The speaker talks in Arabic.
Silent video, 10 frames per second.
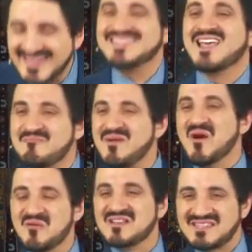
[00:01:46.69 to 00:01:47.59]

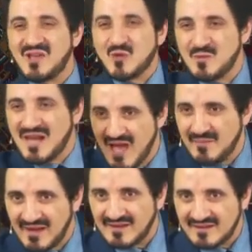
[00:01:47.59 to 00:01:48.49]
اتنبهوا استيقظوا بلا
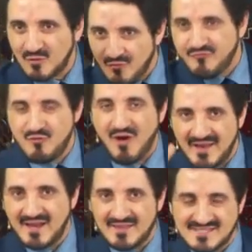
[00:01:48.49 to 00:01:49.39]
هبل كفوا
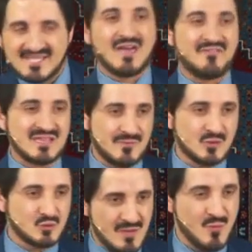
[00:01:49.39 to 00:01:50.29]
عن هذه السخافات
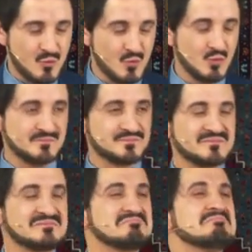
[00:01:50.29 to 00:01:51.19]
تبعتكم يا مؤمنون
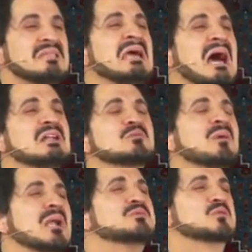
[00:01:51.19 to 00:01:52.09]
انتم
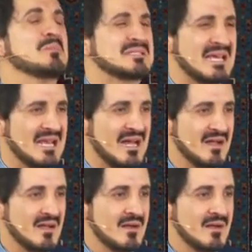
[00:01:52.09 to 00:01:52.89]
قلبتوا المسألة